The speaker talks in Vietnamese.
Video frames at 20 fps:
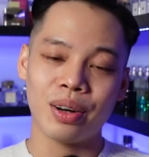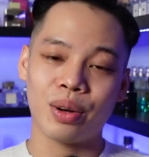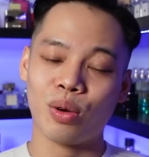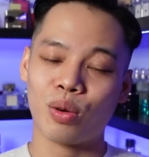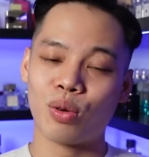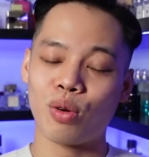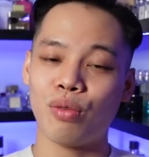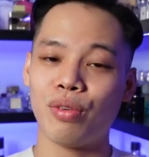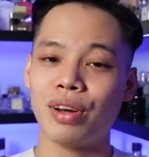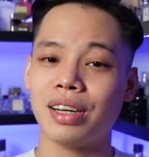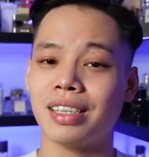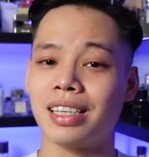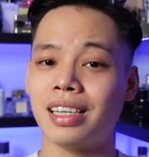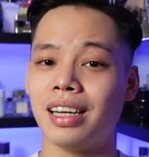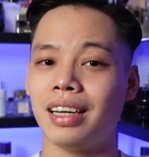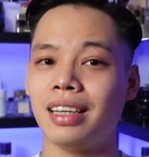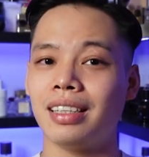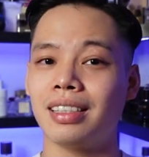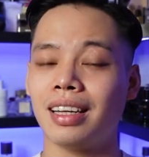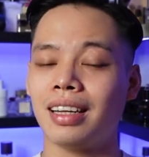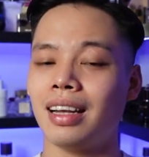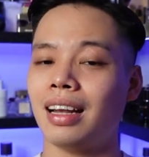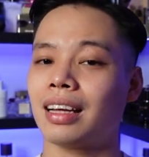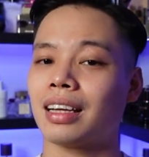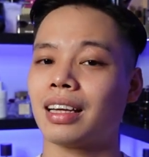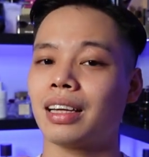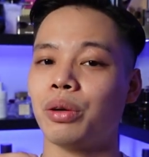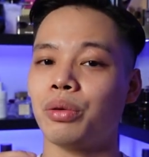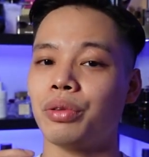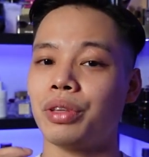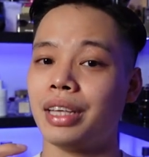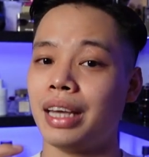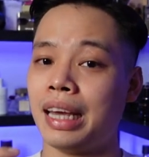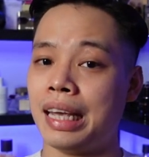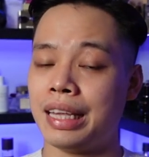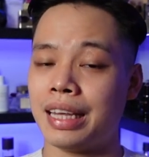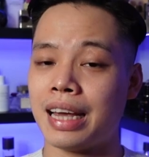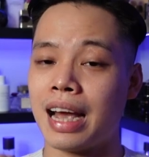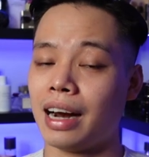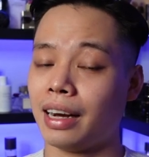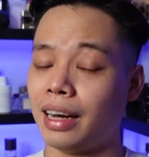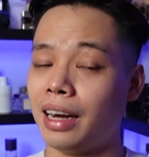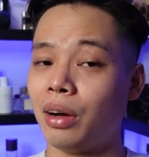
nó có vân gì đấy rất là kiểu nhẹ nhàng